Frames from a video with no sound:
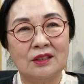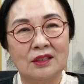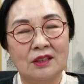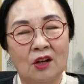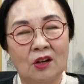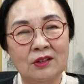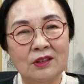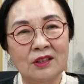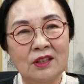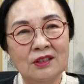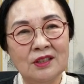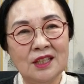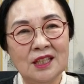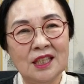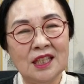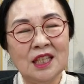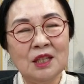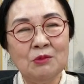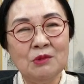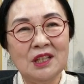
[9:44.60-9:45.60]
어떤
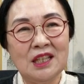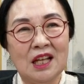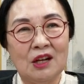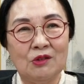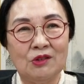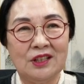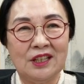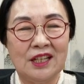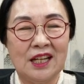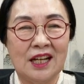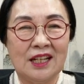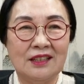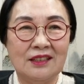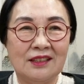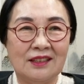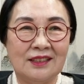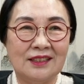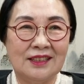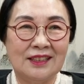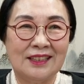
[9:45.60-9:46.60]
식임이 나오느냐 하는
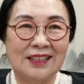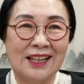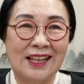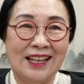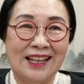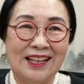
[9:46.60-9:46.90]
것은